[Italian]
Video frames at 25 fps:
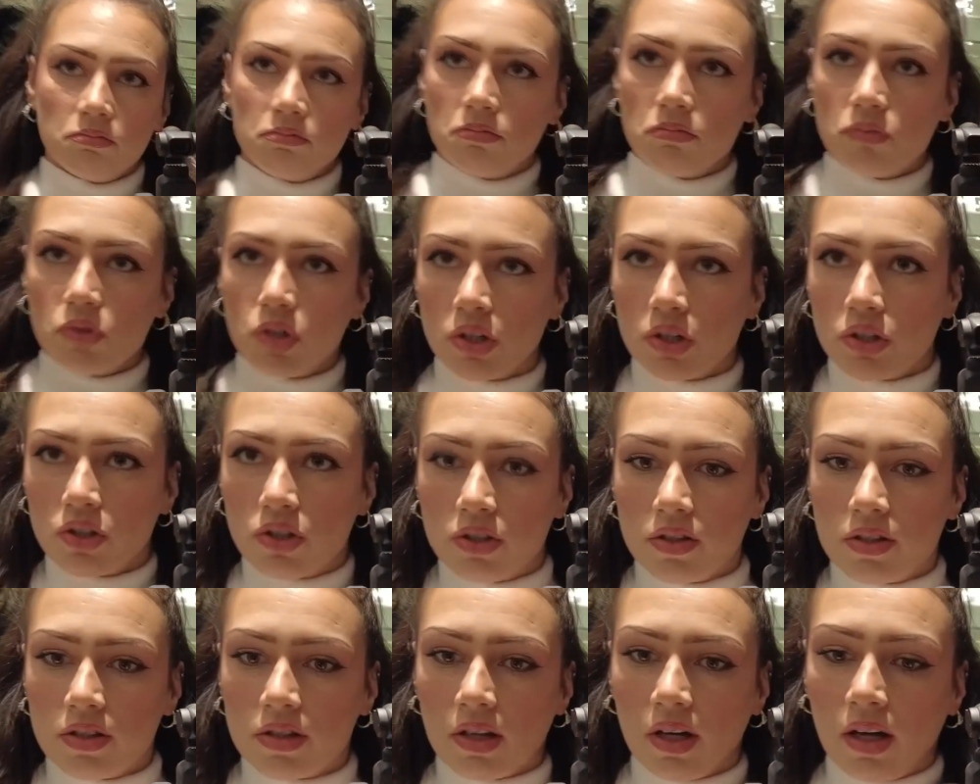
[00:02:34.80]
cioè ci
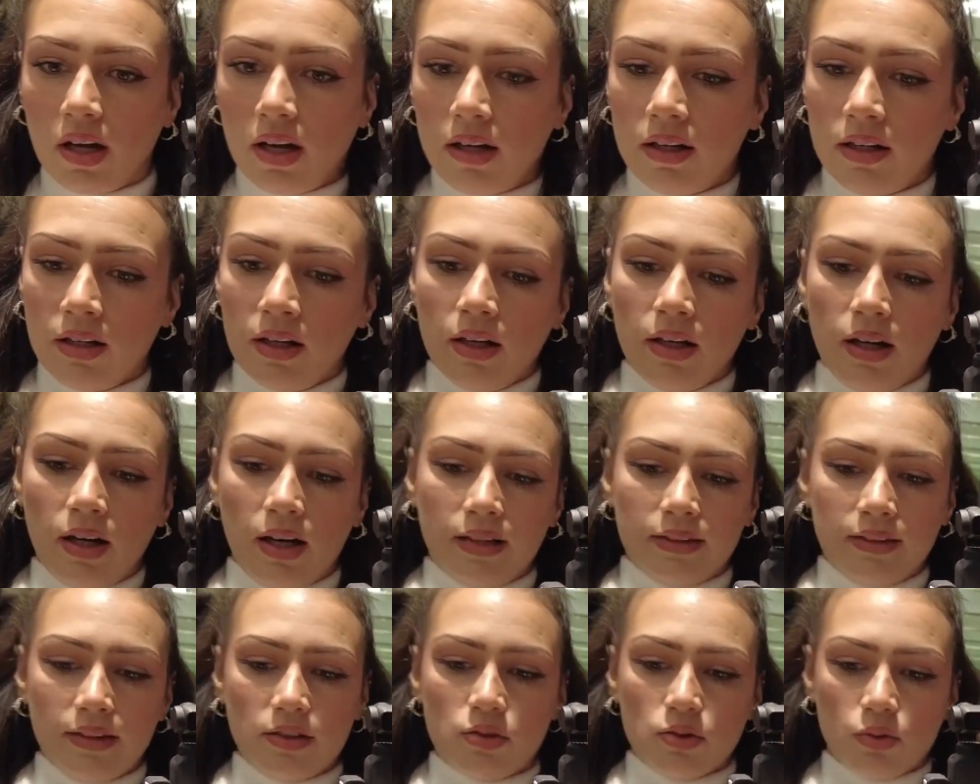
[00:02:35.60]
sta.
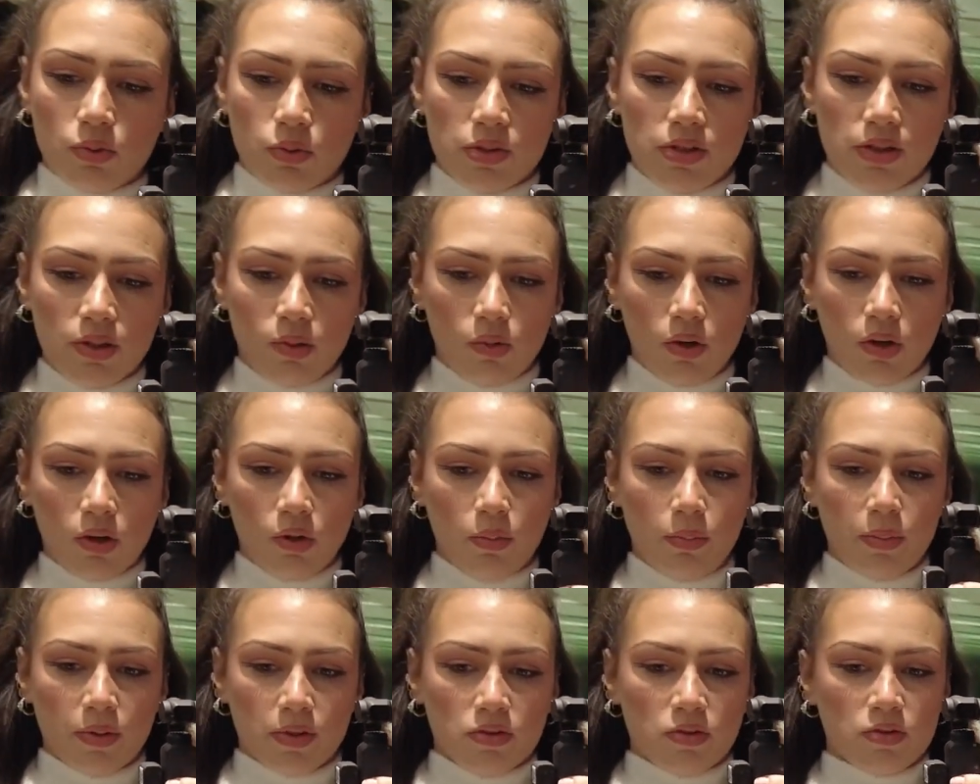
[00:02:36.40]
Adesso questi qua che ho
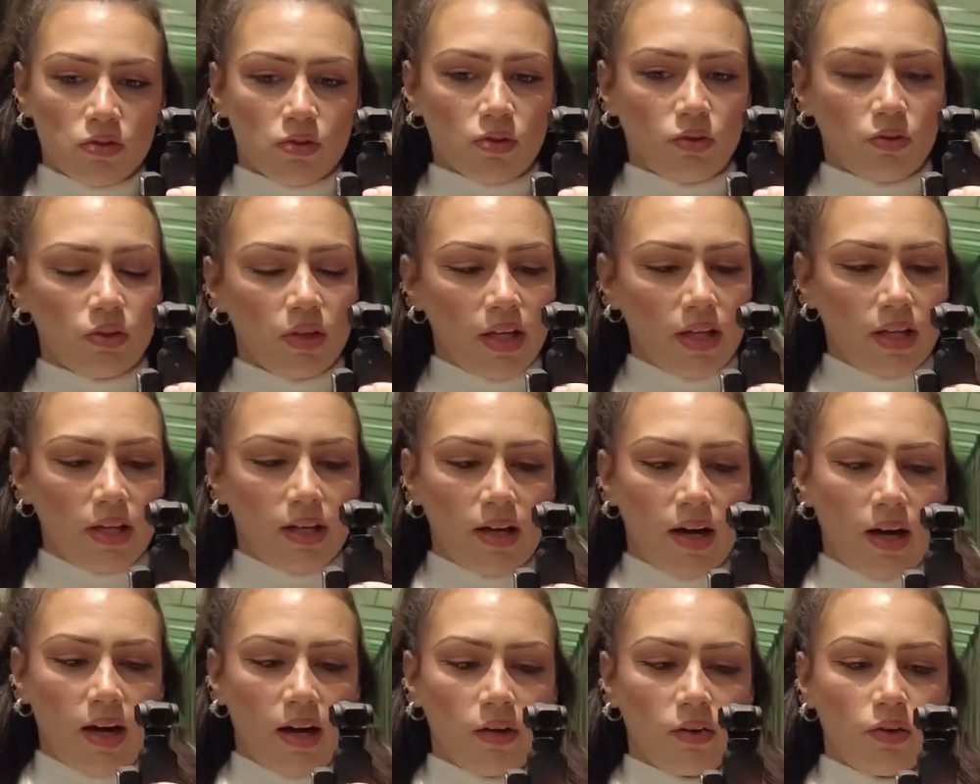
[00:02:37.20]
preso sono dei
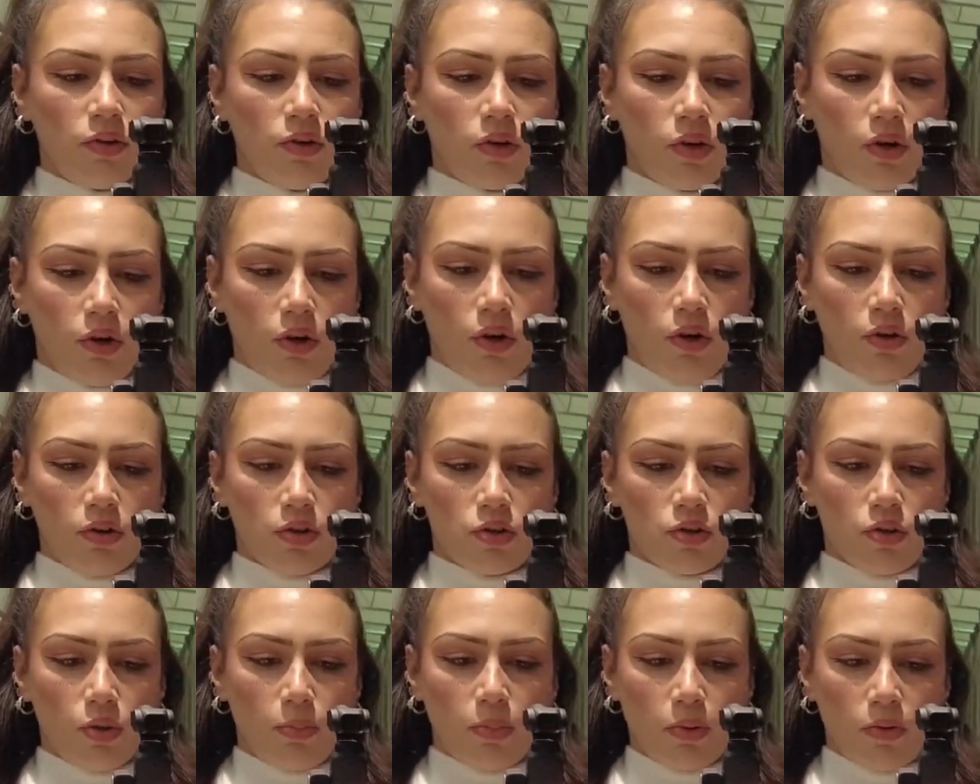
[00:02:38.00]
cargo che
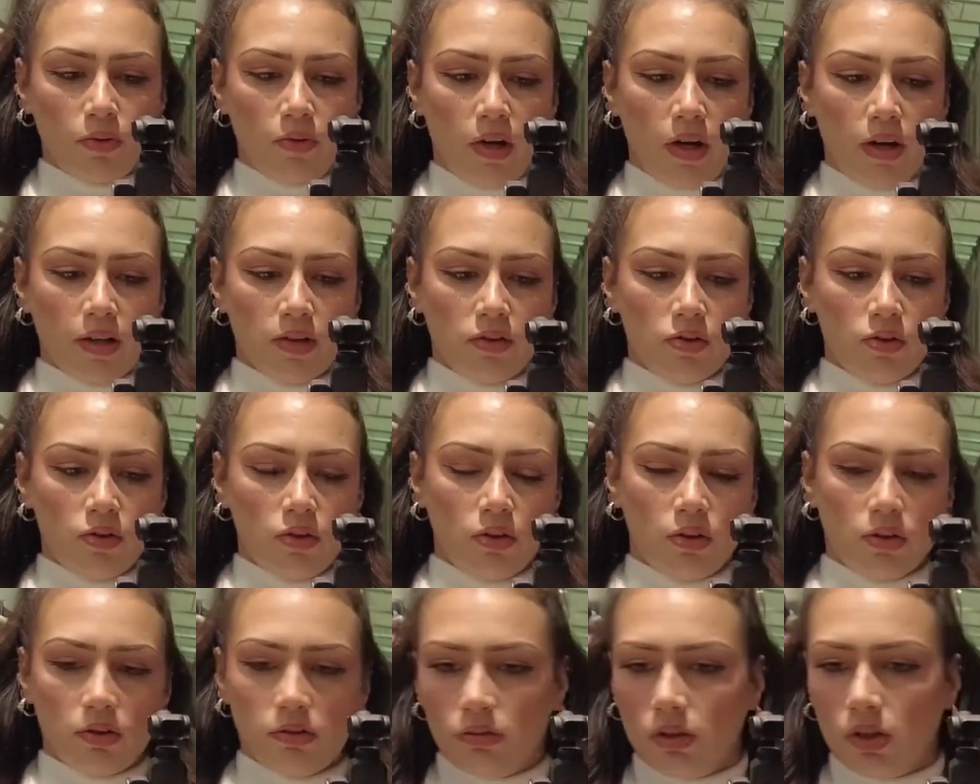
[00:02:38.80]
sto
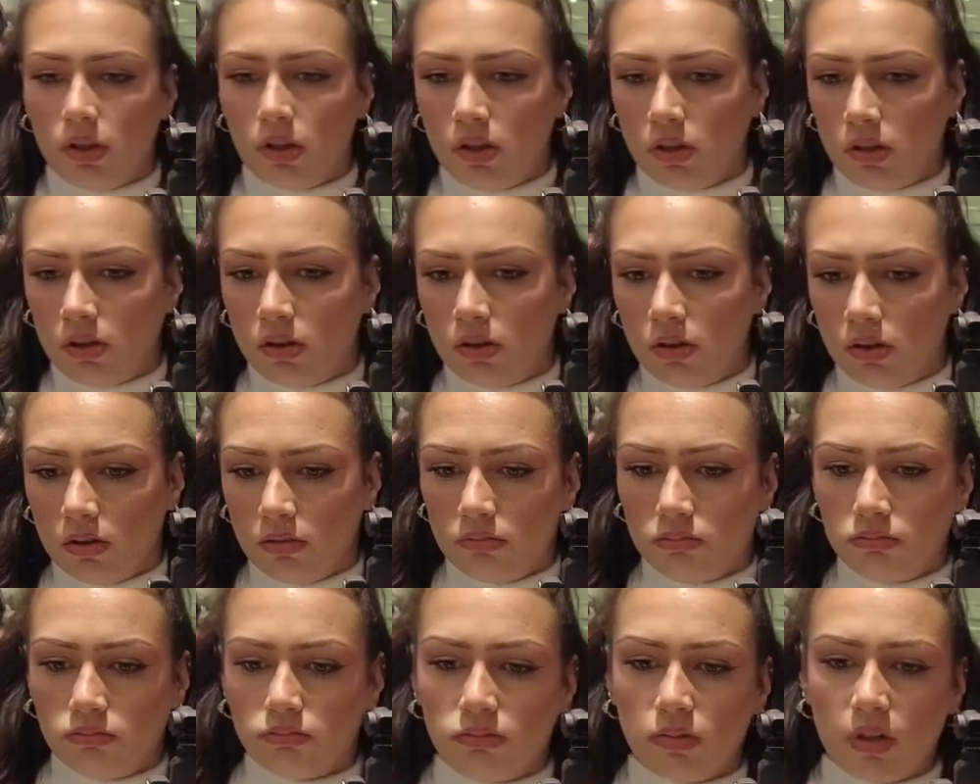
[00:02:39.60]
provando, eh,
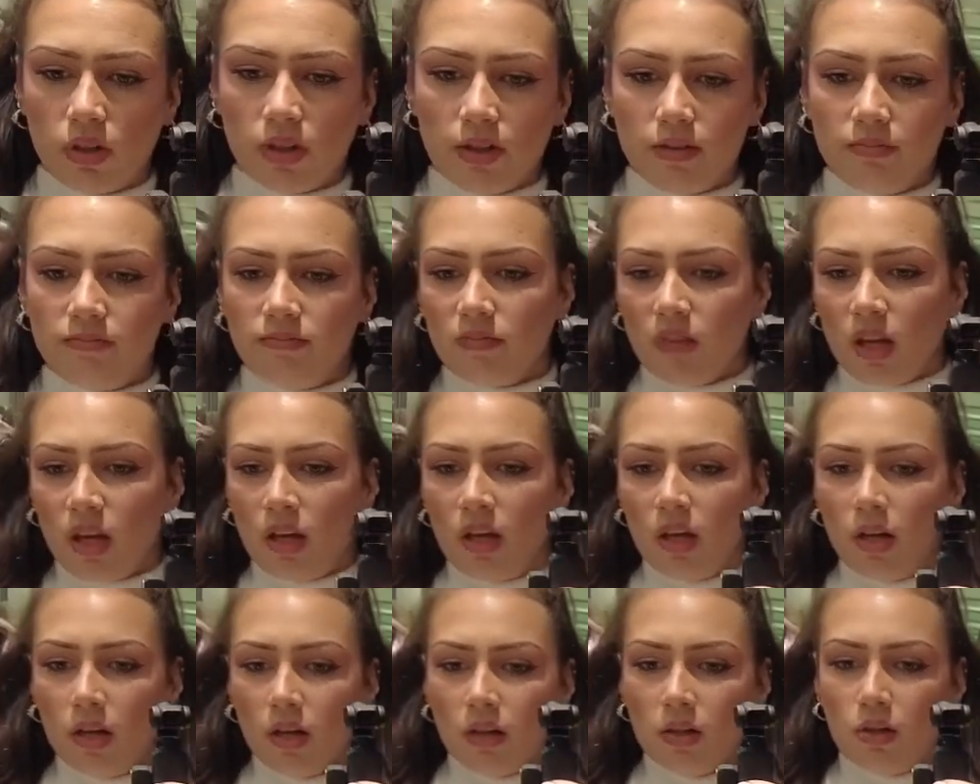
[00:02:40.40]
che
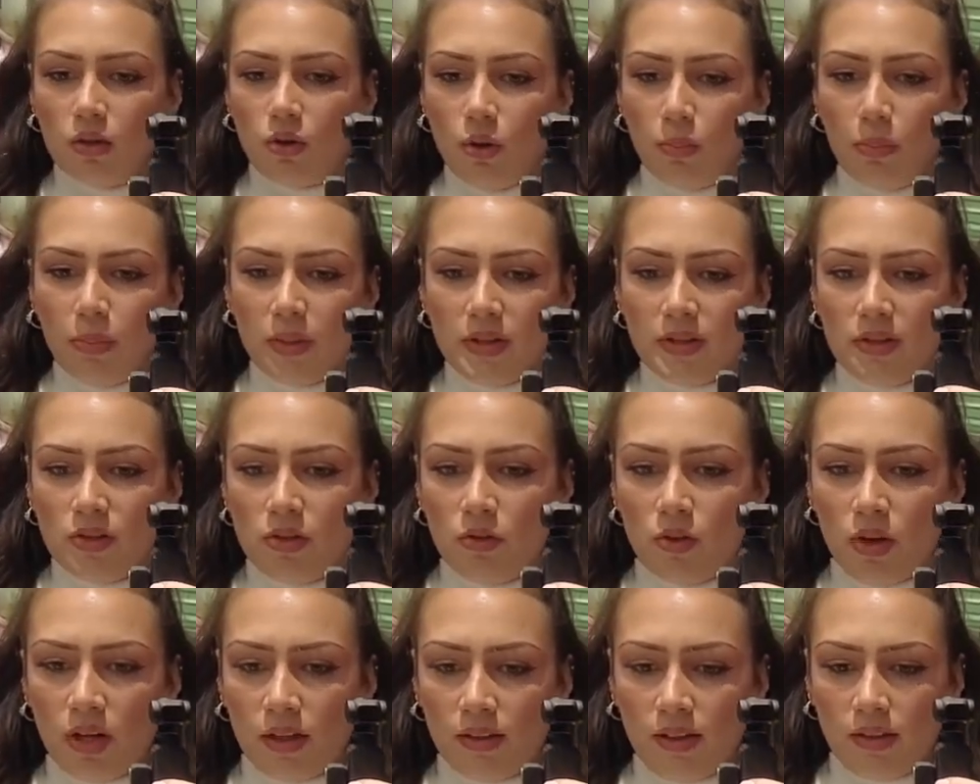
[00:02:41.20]
li ho presi di
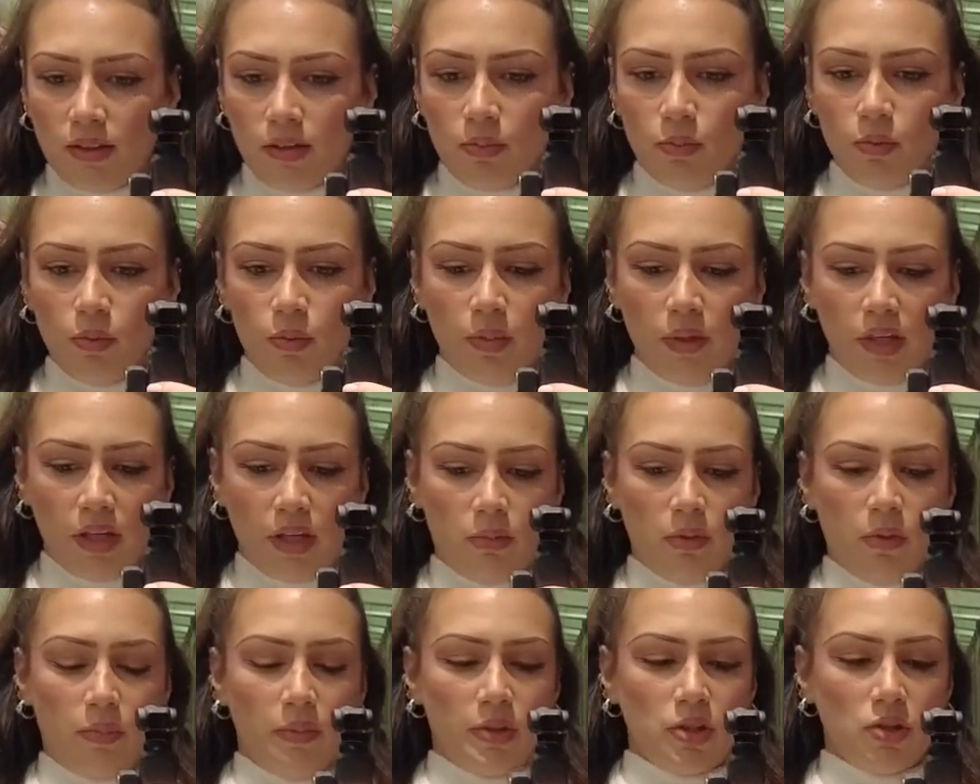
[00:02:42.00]
una taglia in più perché
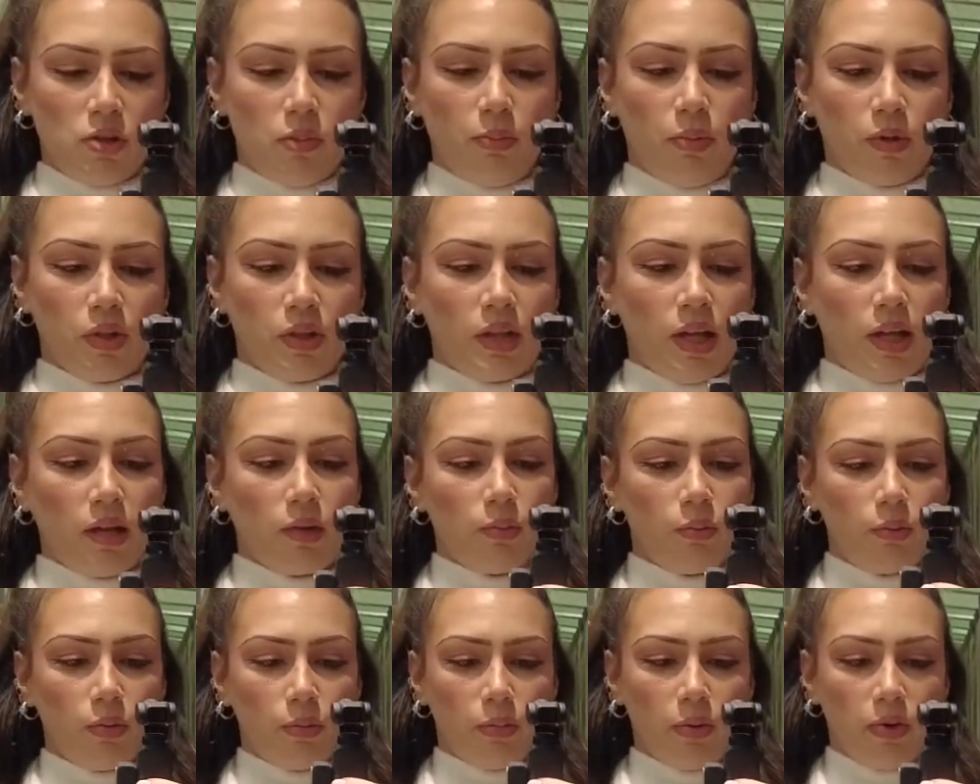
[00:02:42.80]
mi piace portarli
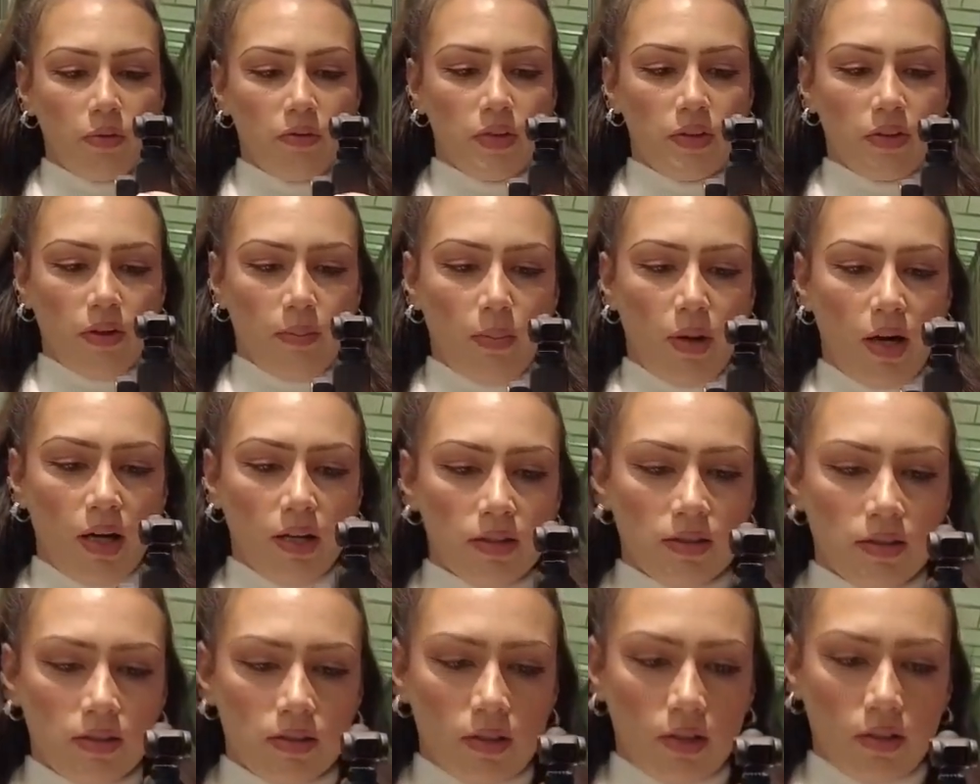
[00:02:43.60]
un po' più a vita
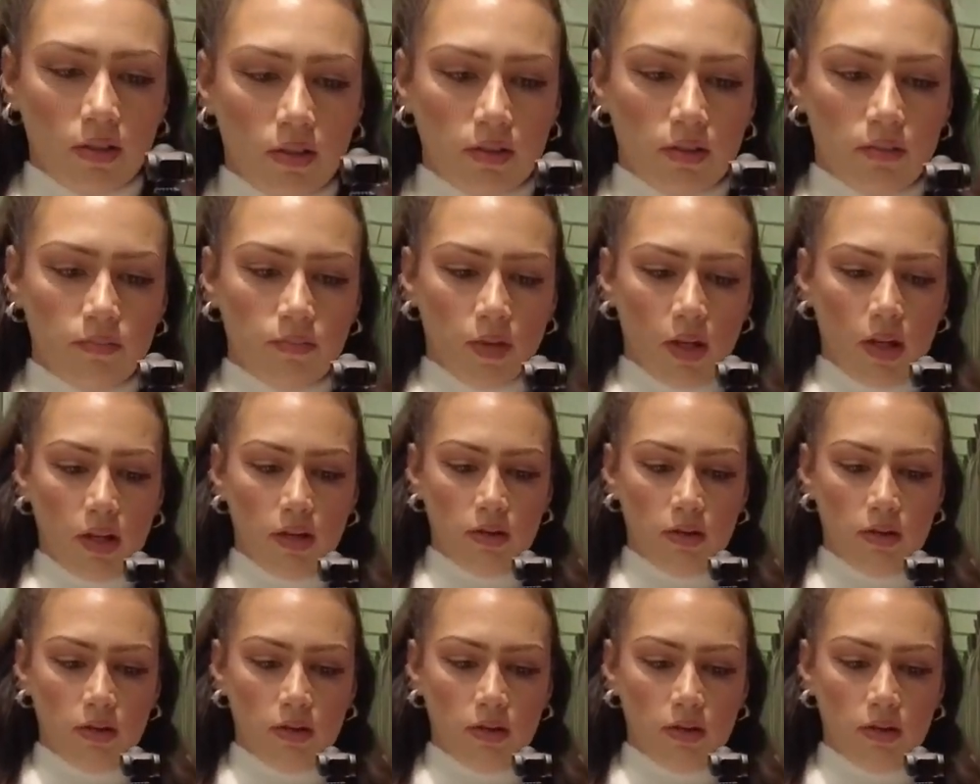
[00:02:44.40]
bassa e